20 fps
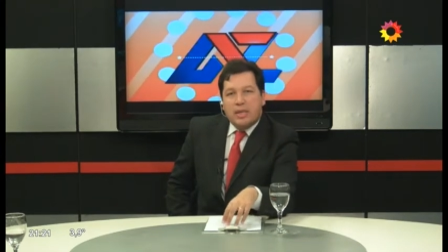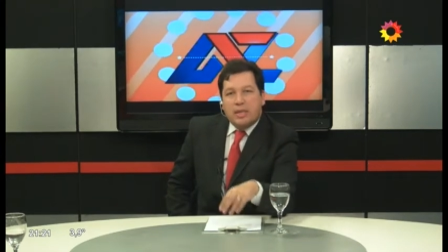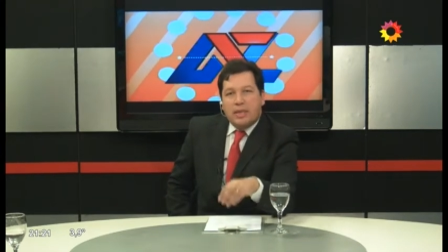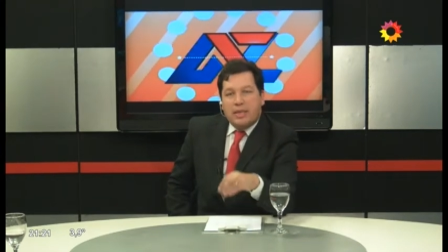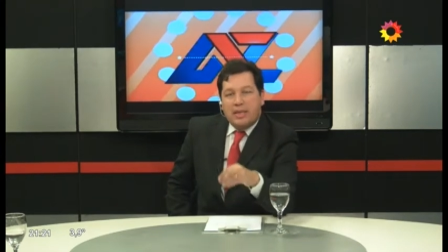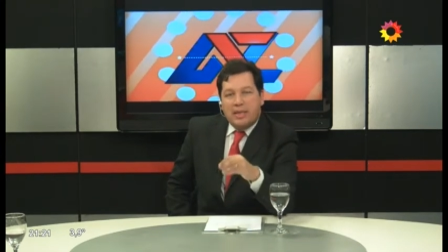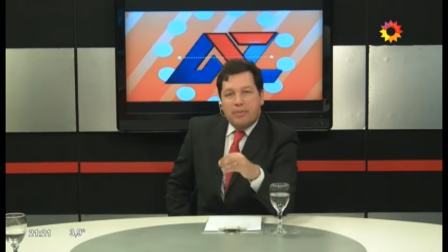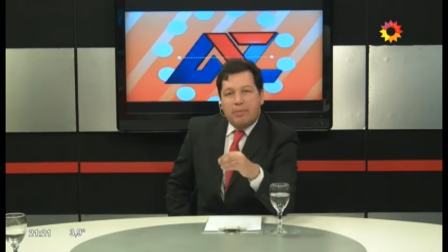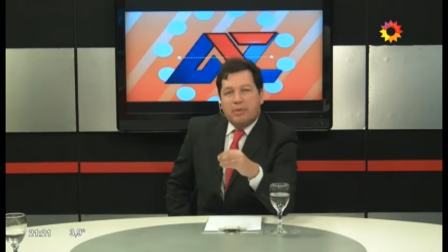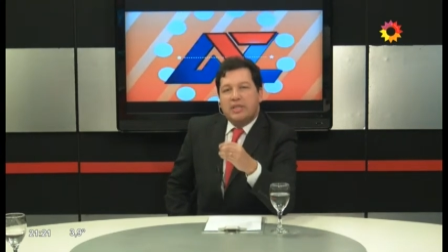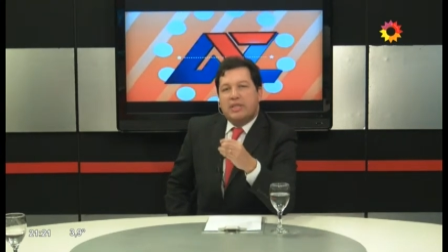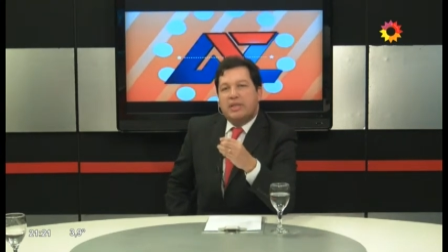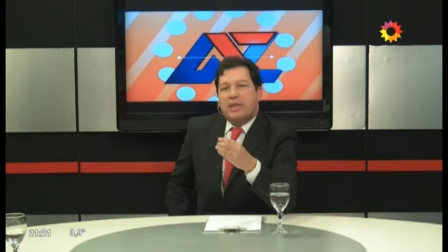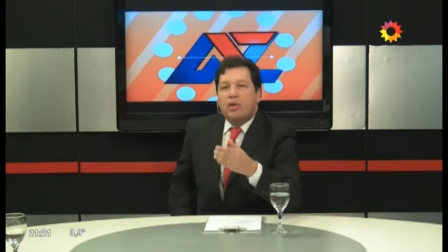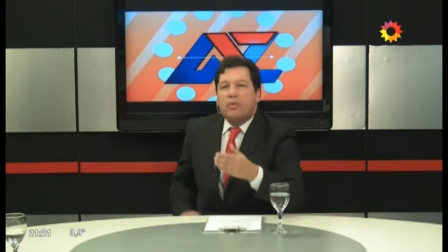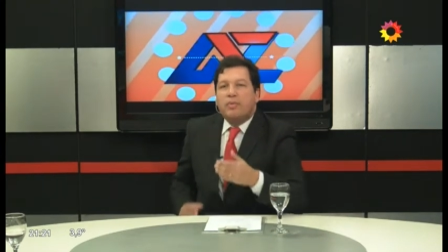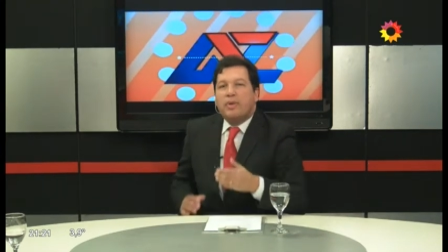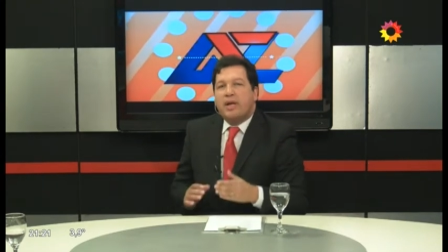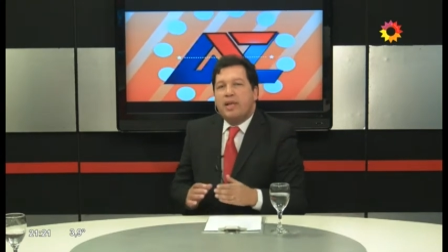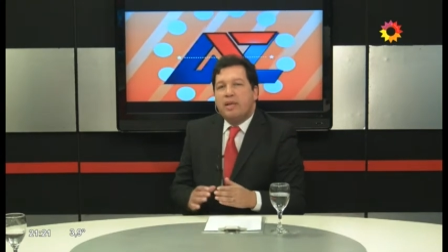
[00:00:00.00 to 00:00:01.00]
Y después
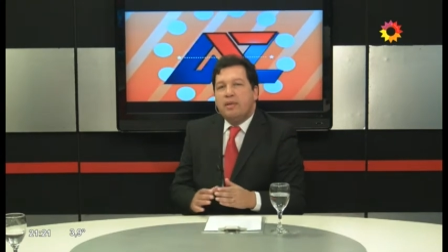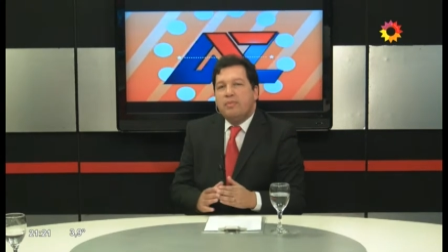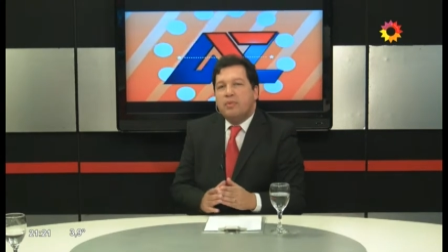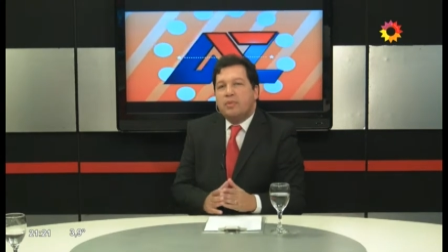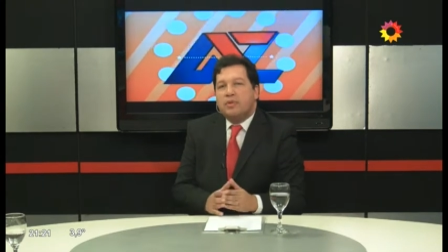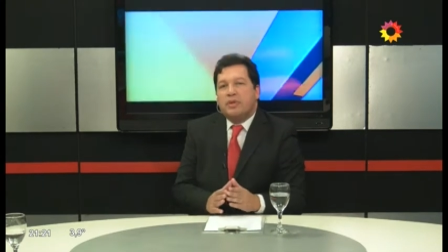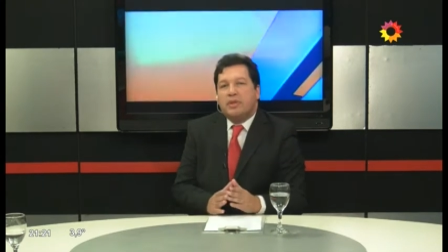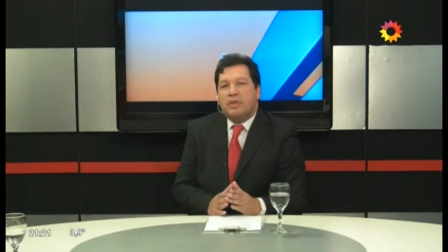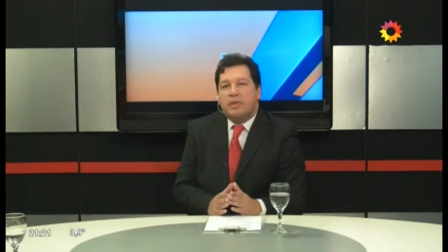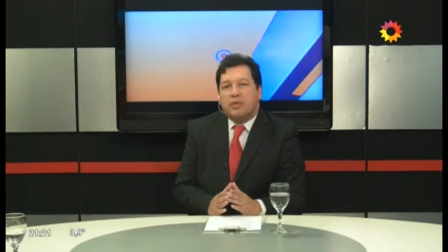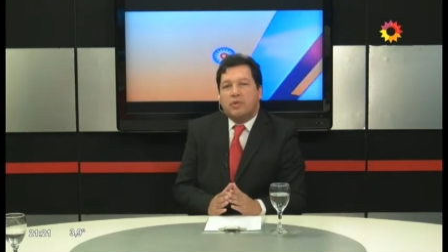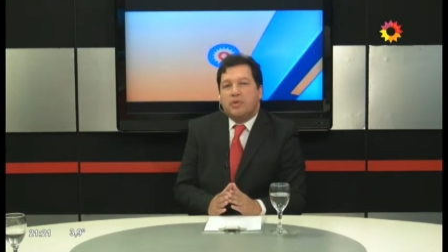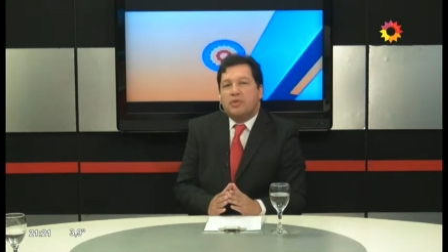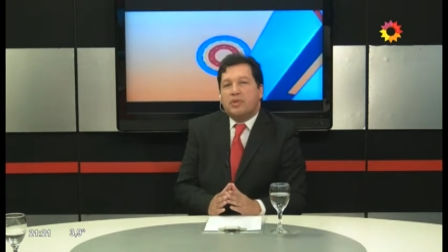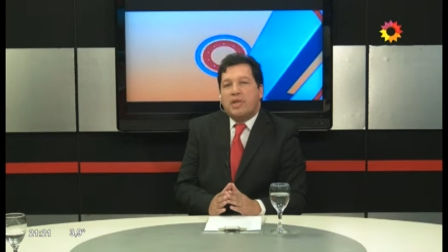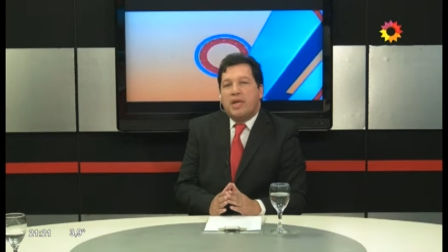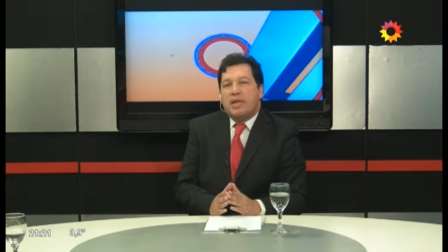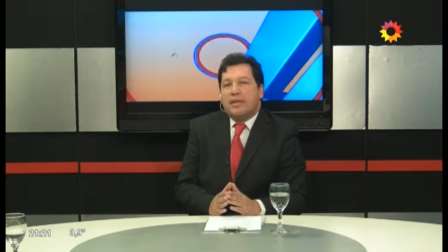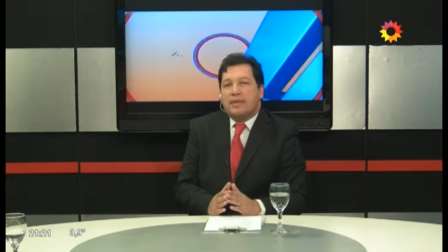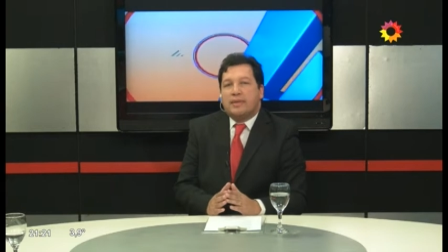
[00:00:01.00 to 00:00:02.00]
están los mecanismos
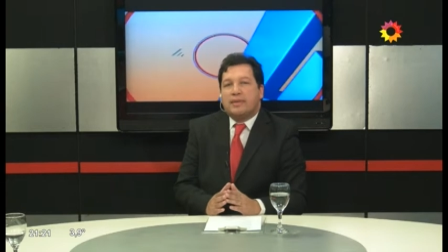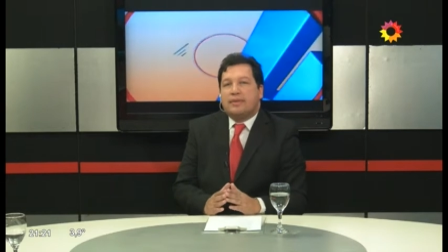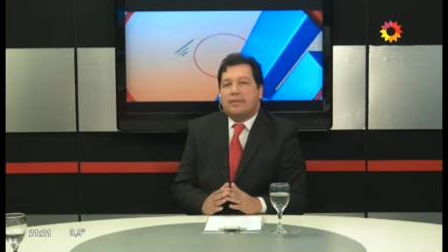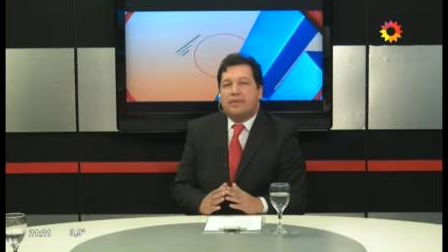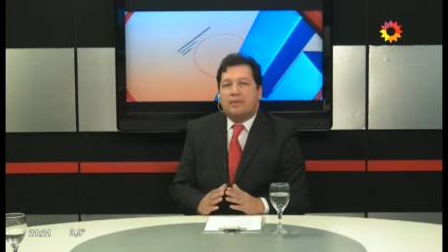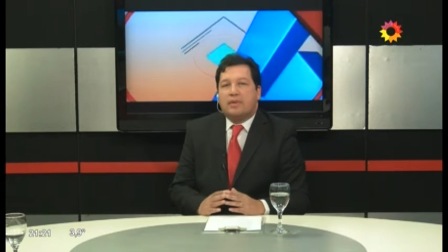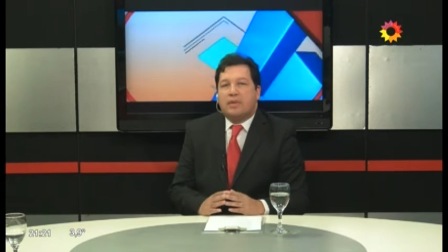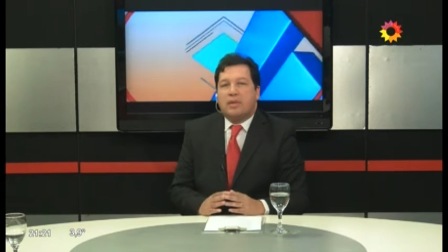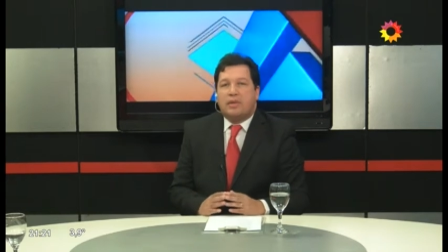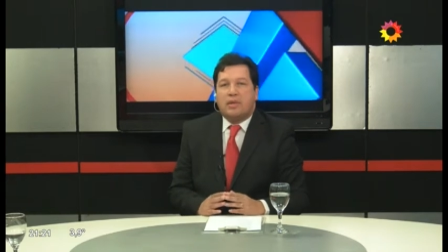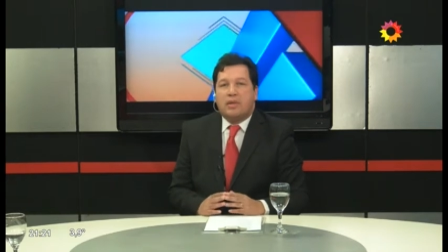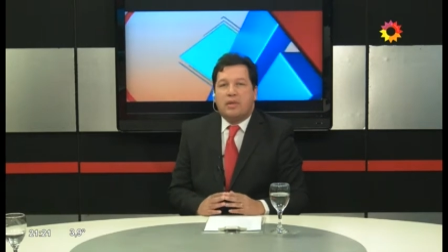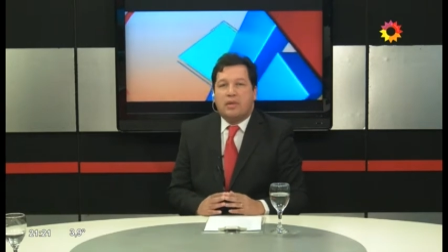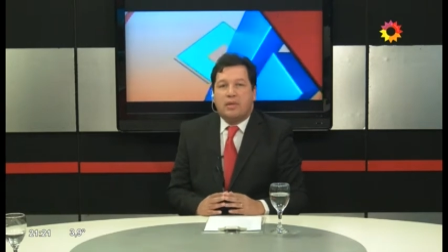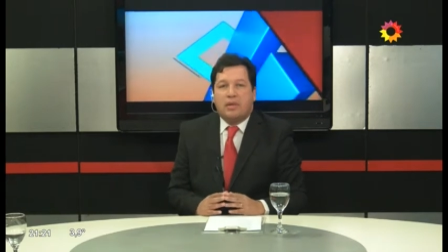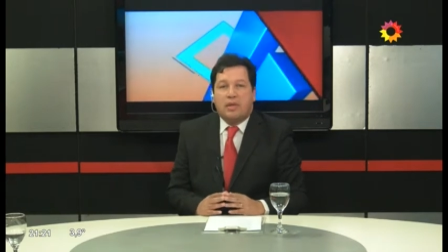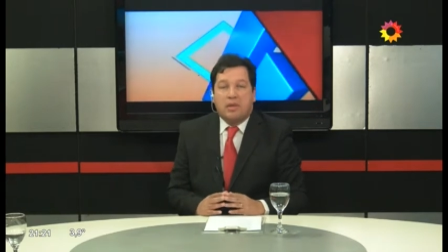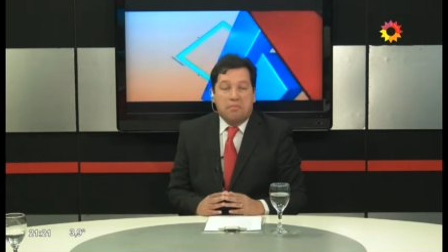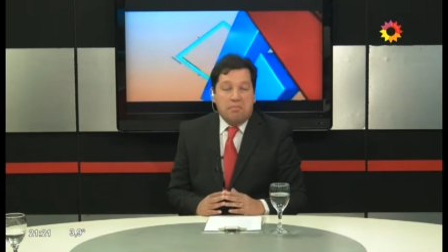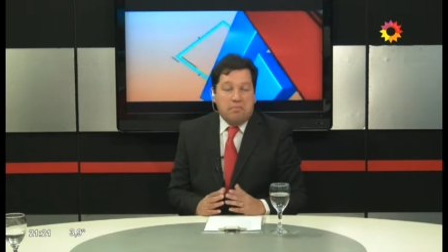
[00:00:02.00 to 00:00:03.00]
institucionales,
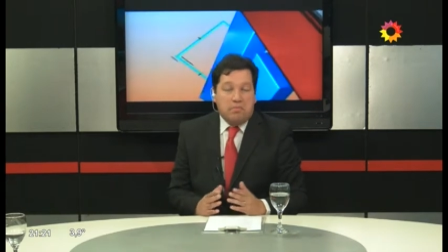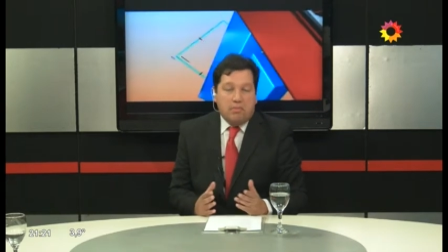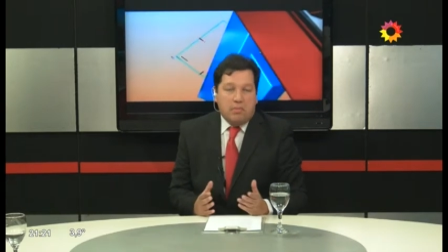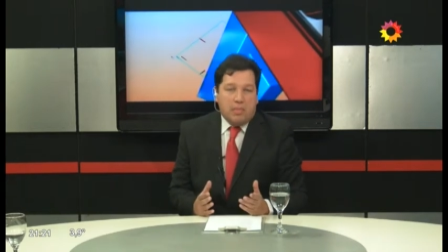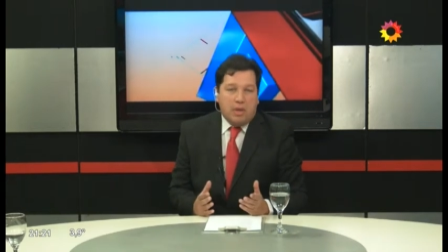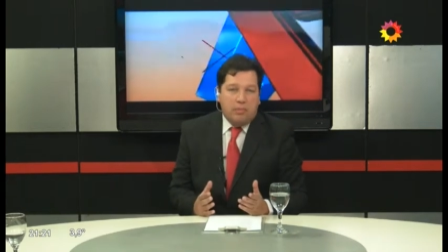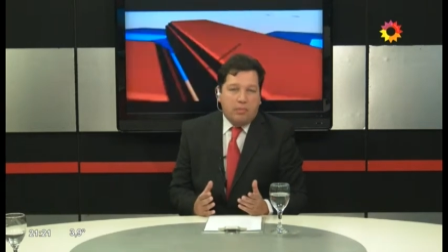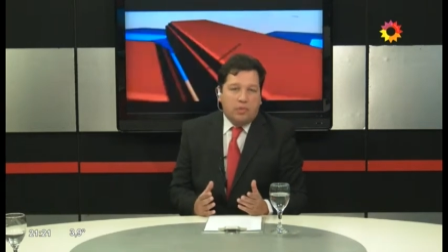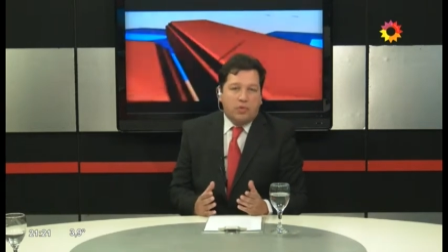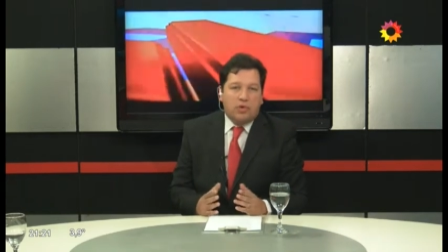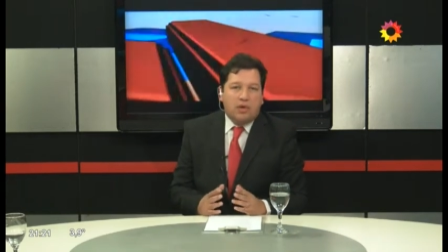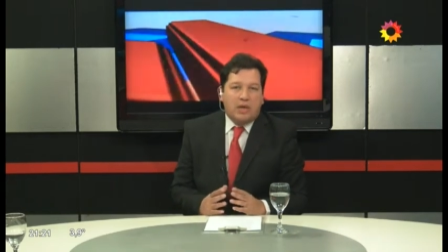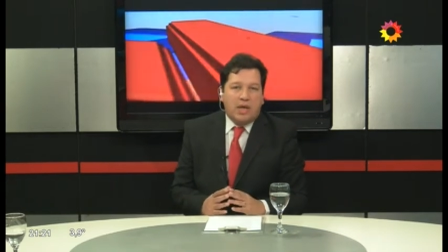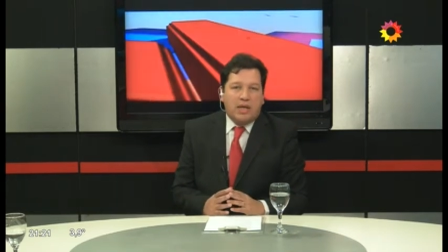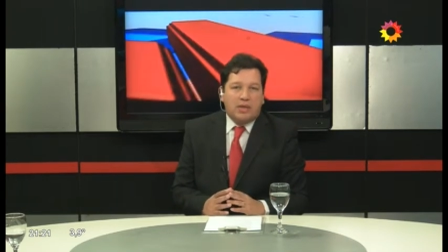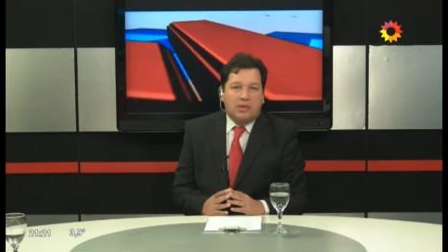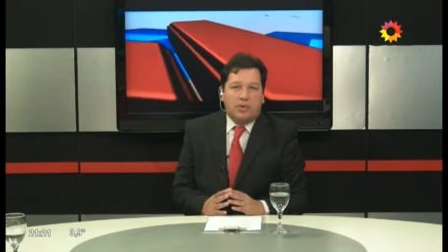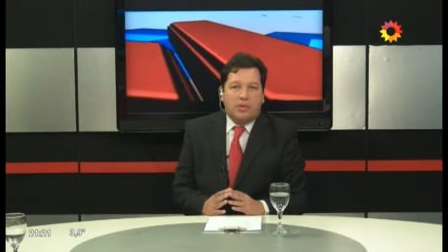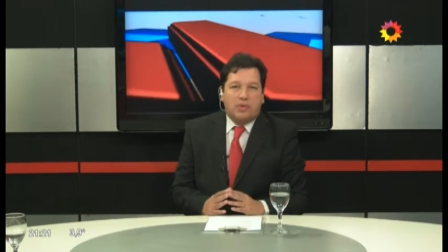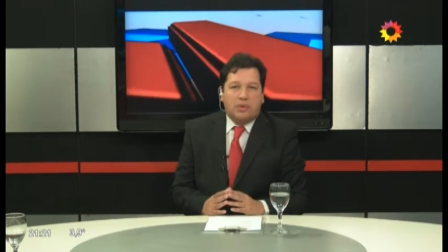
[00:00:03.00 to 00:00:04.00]
que en muchos
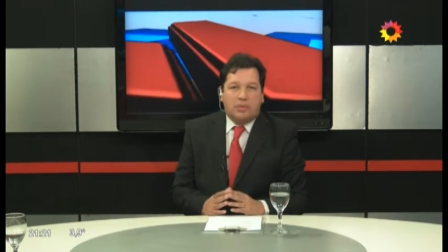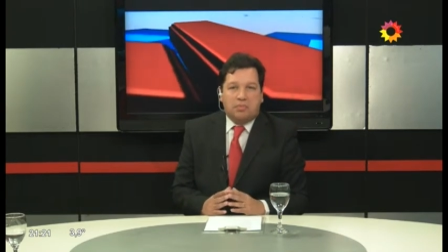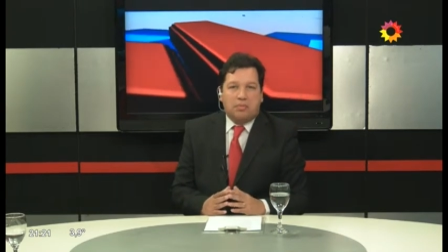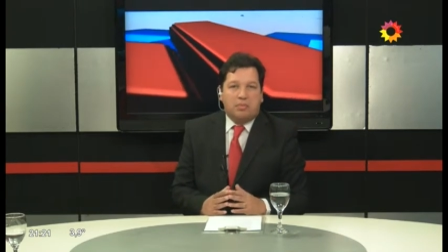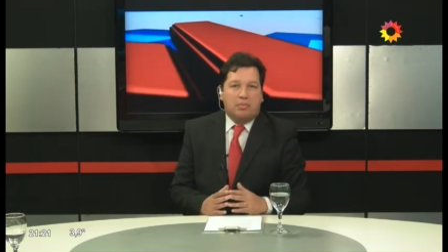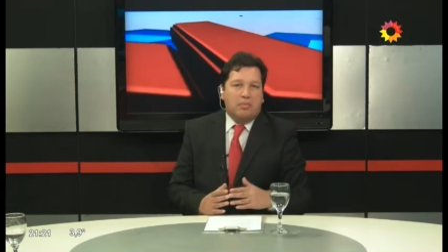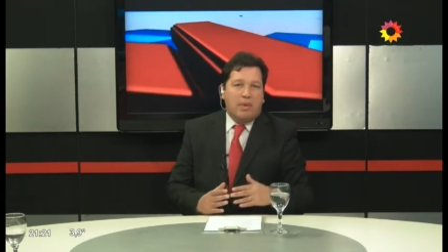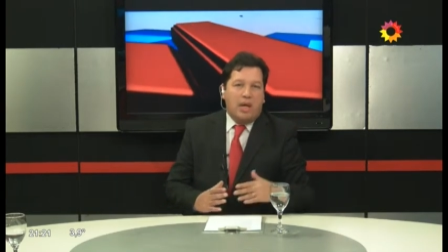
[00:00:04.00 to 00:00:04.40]
casos,